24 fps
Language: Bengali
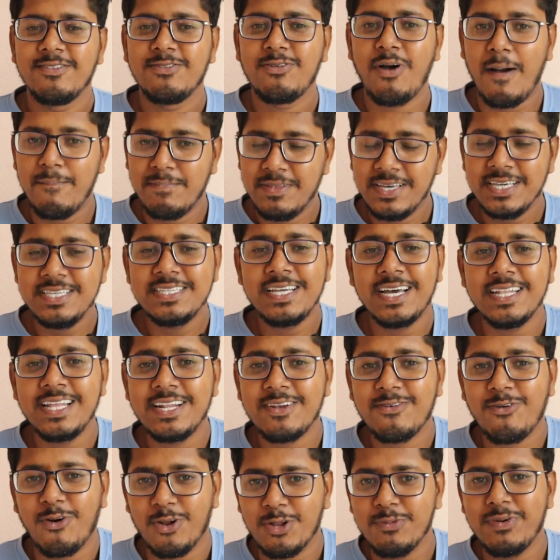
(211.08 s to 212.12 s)
তো আপনি কি
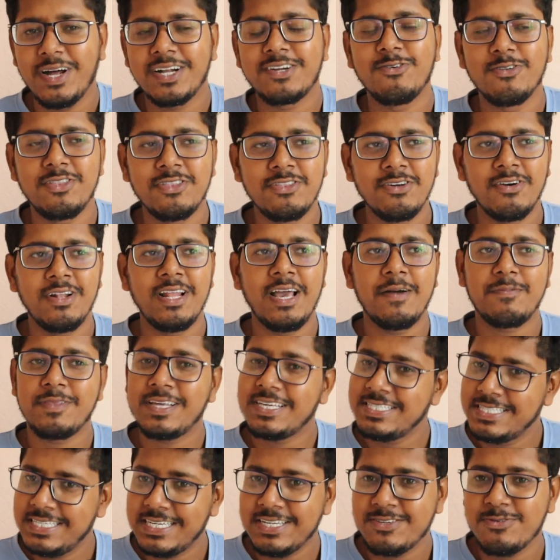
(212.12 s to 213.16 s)
জানেন কনভার্ট করতে হলে
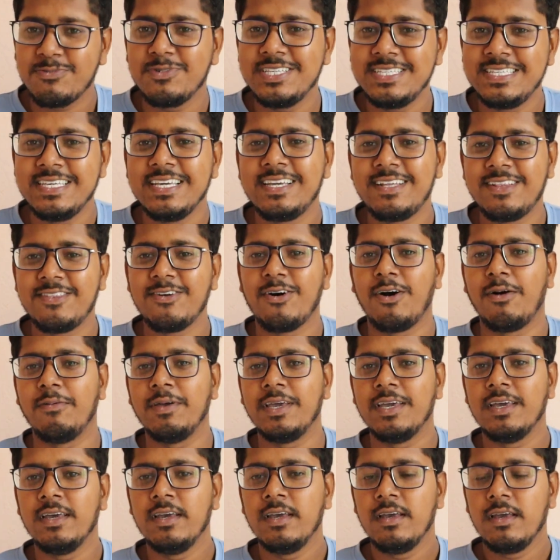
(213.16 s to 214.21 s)
আপনাকে সেটা সম্বন্ধে শিখতে
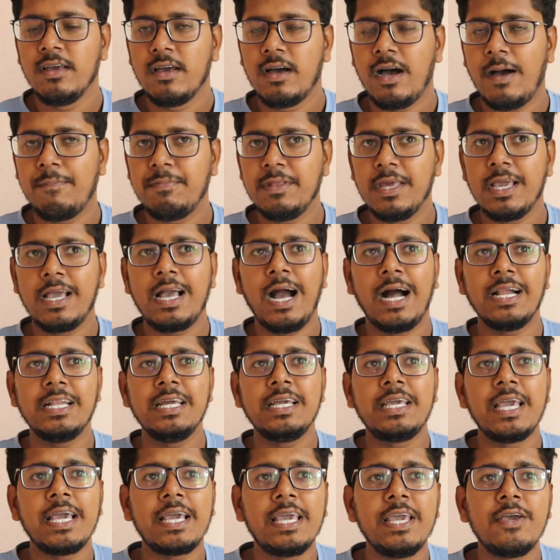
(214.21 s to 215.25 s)
হবে আপনি
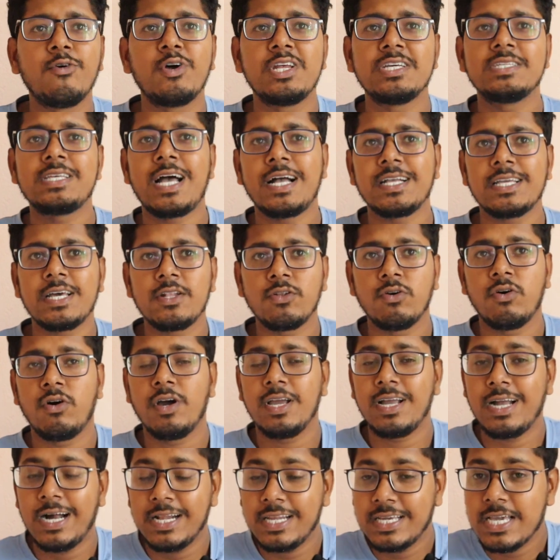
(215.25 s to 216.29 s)
গাড়িকে কি করে সাজানো
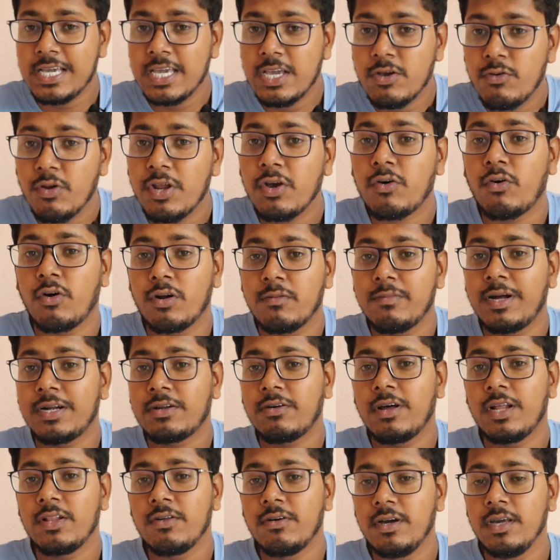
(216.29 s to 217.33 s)
হয় গাড়িকে কি করে কনভার্ট
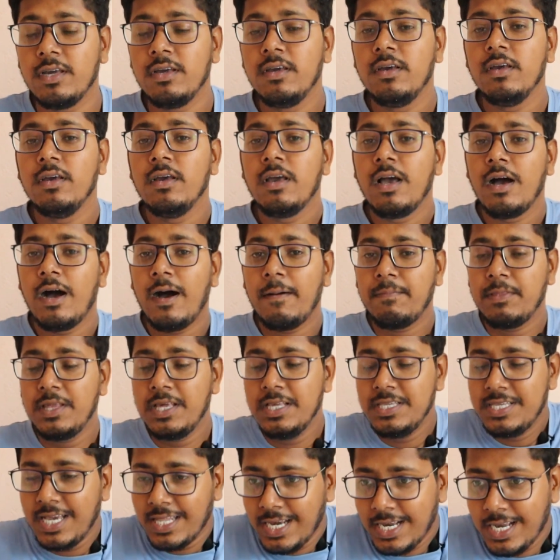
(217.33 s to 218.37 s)
করানো হয় আপনি
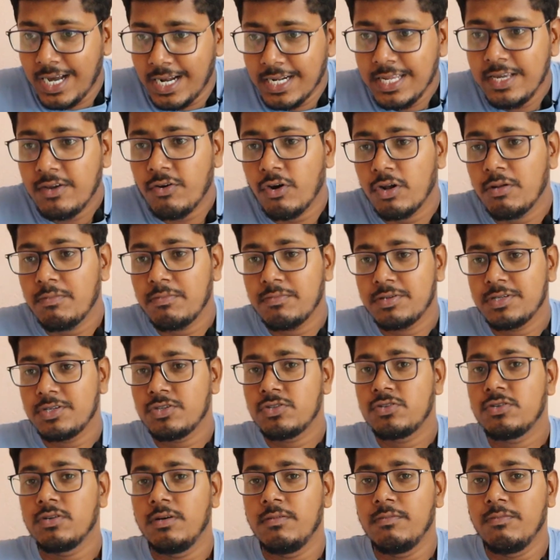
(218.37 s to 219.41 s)
যারা গাড়ি কন
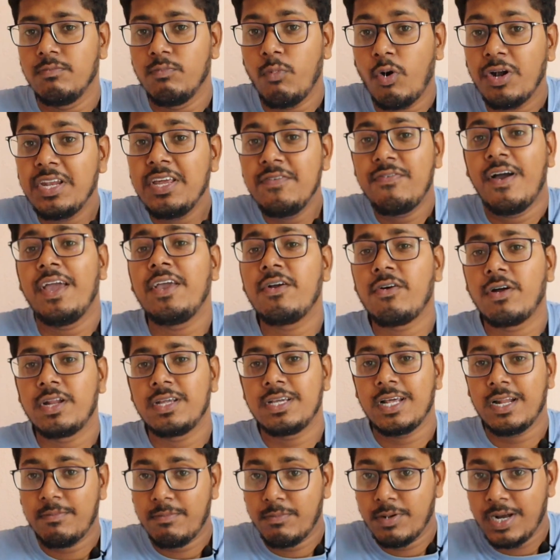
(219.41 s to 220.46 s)
মডিফাই করে
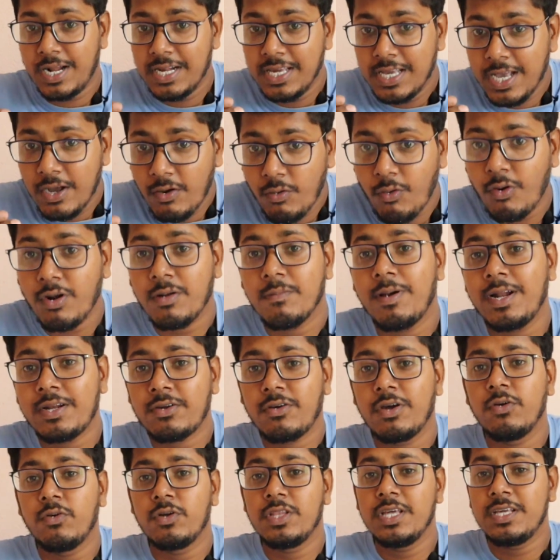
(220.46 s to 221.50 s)
যারা গাড়িকে কনভার্ট
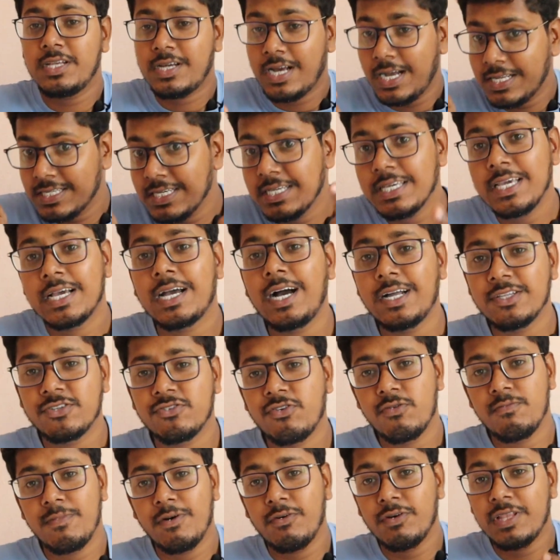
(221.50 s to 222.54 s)
করে ওদের কাছে গিয়ে কাজ
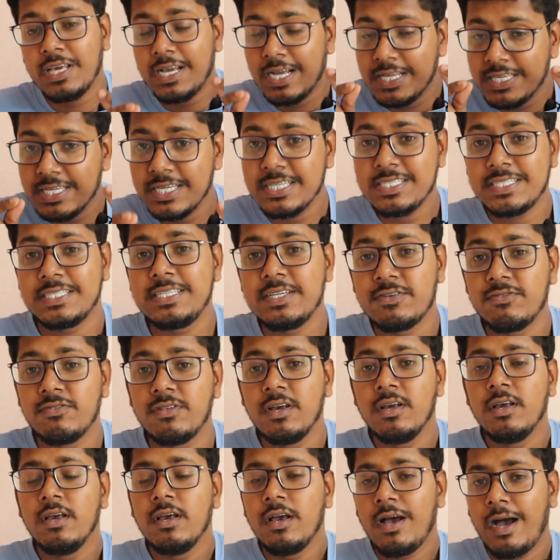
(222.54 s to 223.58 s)
করুন বা ওদের কাছে গিয়ে শিখুন
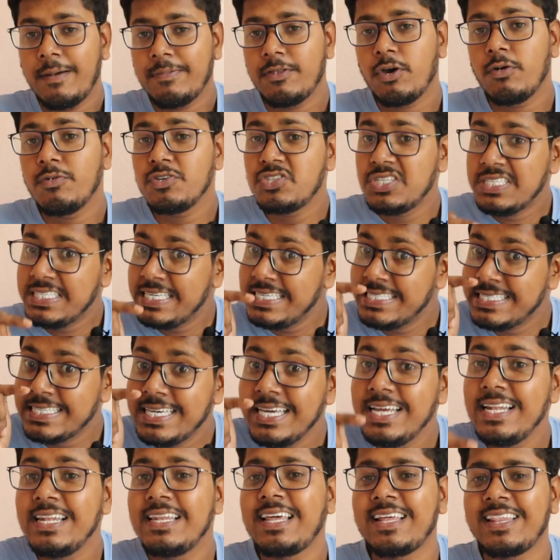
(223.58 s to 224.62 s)
আপনার অবশ্যই সেই
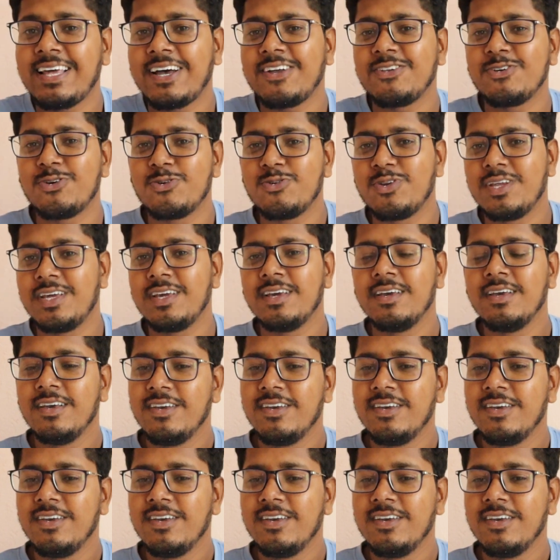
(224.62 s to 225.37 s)
স্কিলটা থাকা জরুরি